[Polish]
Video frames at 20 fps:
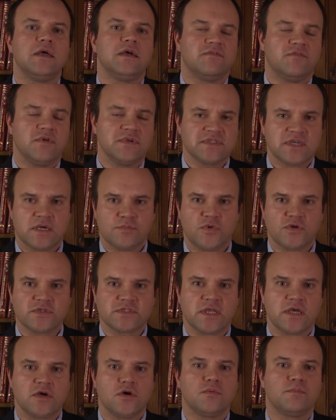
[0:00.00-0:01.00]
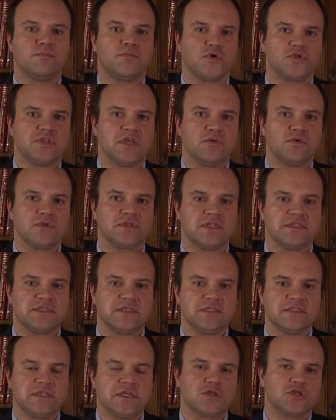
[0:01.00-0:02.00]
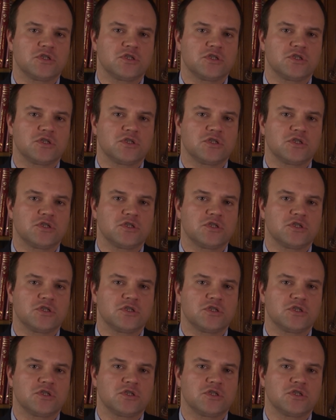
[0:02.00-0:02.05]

Wojska Polskiego podjęło decyzję,